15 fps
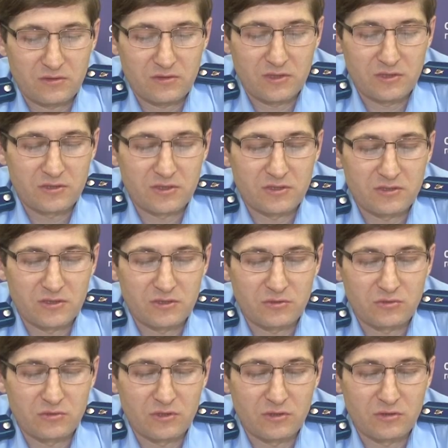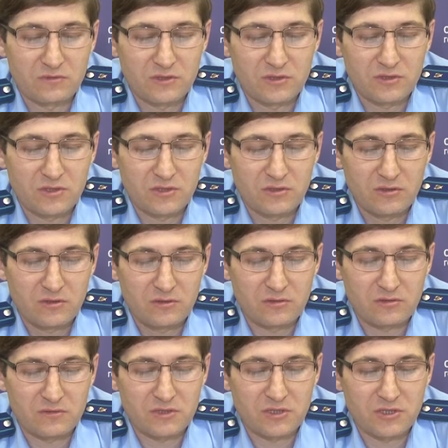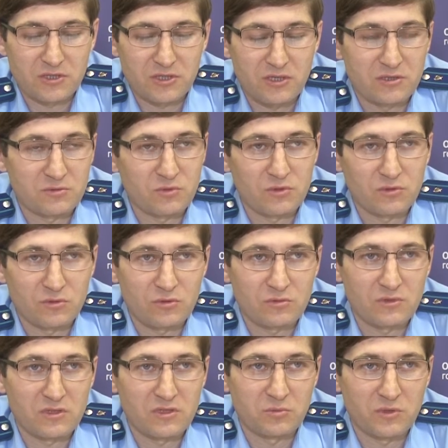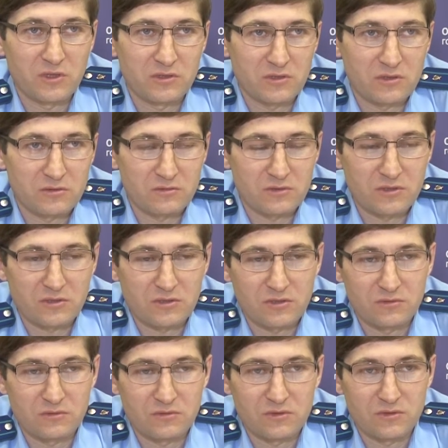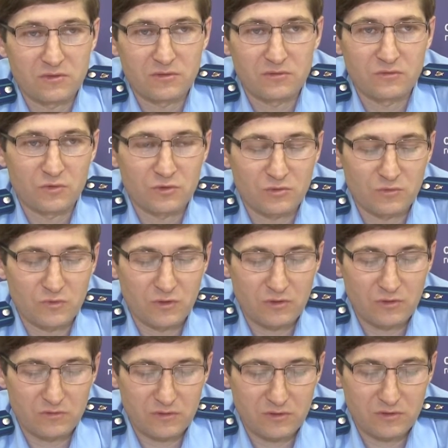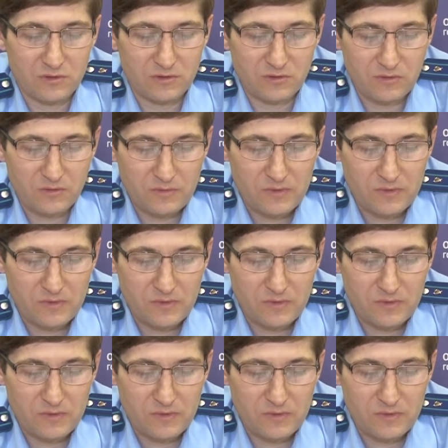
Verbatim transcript: Некоторые из этих уголовных дел э, возвращались прокурором для дополнительного расследования. Это 8 уголовных дел.